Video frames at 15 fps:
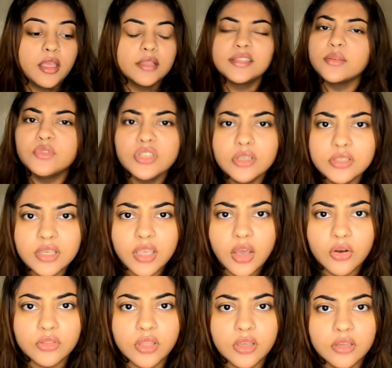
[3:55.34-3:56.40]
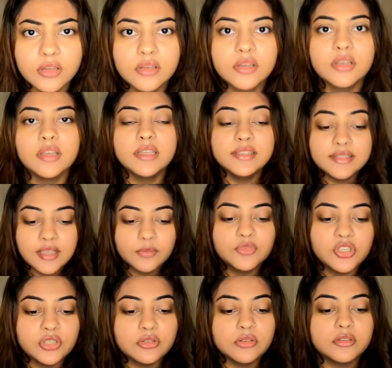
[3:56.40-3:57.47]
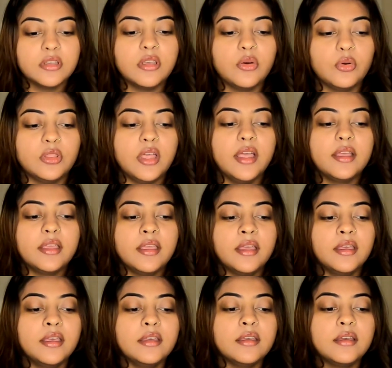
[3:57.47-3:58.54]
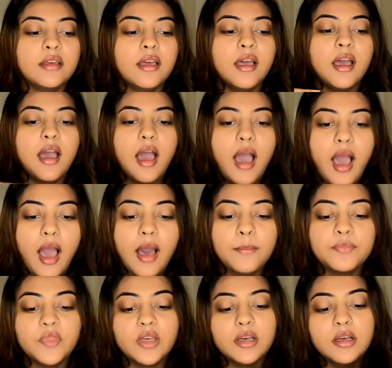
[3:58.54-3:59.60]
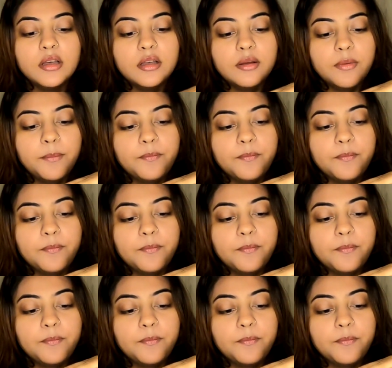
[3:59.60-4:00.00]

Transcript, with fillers: इन सब चीज़ों से क्या होता है इन सब चीज़ों से ये होता है कि आप ना